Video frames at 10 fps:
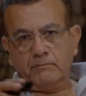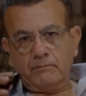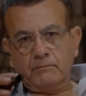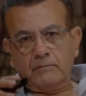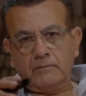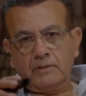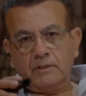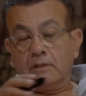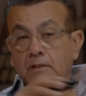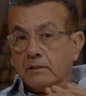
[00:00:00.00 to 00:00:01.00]
ايوه
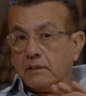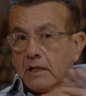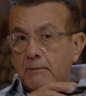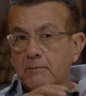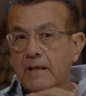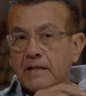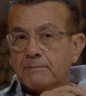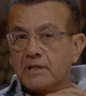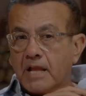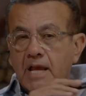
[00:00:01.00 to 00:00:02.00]
انا بجيبها لك
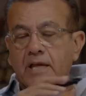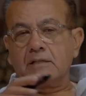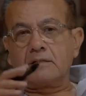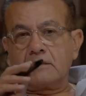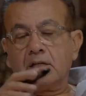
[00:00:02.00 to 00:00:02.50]
من الاخر